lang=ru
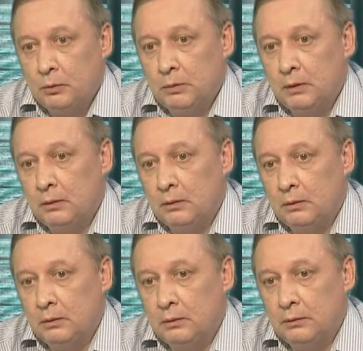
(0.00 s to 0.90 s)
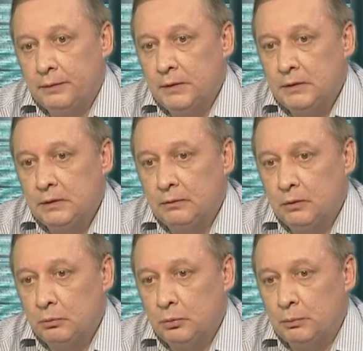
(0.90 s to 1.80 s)
Потом э,
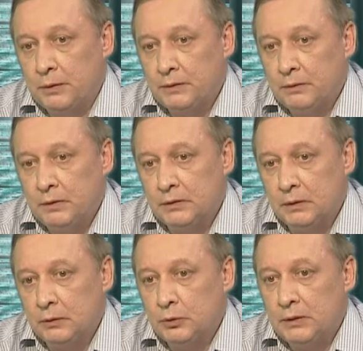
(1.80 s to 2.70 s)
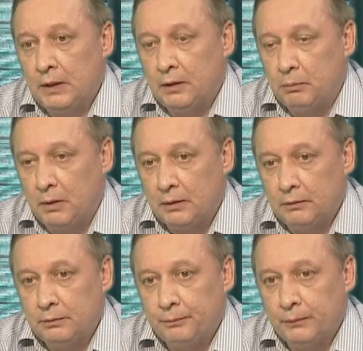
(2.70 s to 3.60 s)
финансирование будет производиться индустриальных
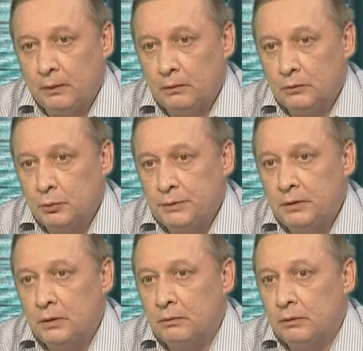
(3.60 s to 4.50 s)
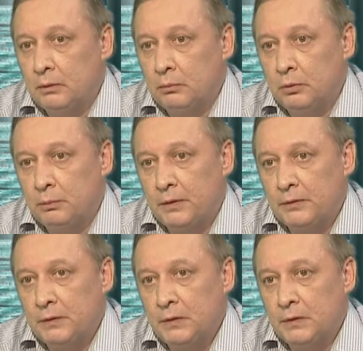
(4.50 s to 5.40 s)
парков, э, субсидирование будет
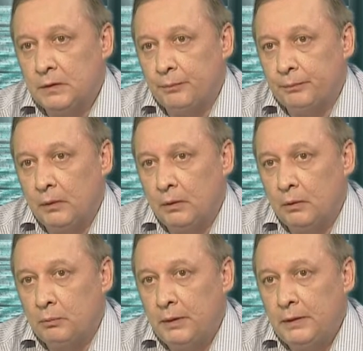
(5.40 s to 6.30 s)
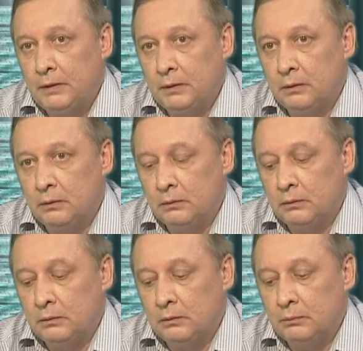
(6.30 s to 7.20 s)
производиться э, по
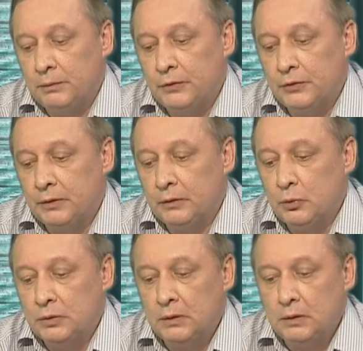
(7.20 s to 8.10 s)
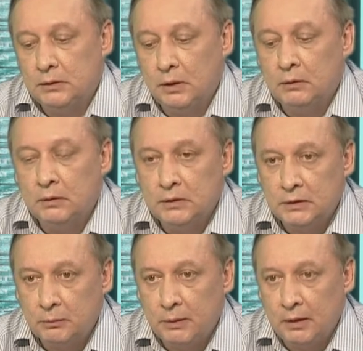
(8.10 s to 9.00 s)
линии поддержки
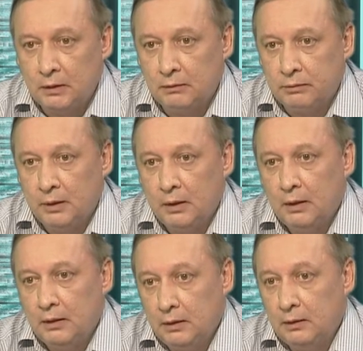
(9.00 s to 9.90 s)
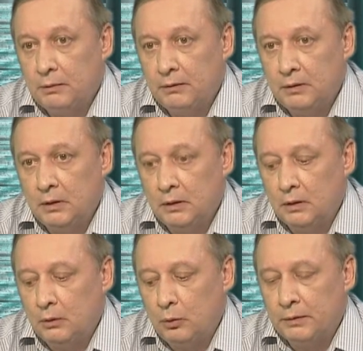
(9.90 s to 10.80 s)
научно-исследовательских проектов и
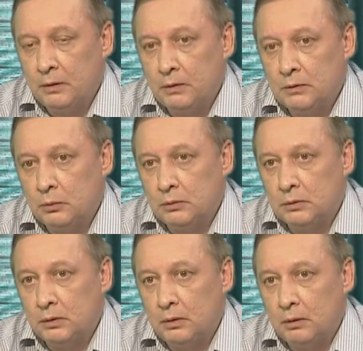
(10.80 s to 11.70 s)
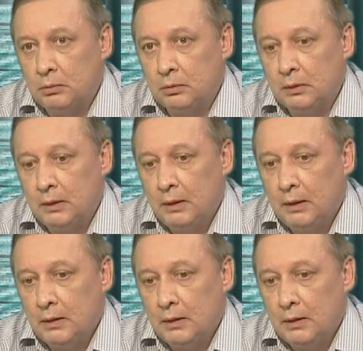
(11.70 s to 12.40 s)
проведения опытно-конструкторских работ.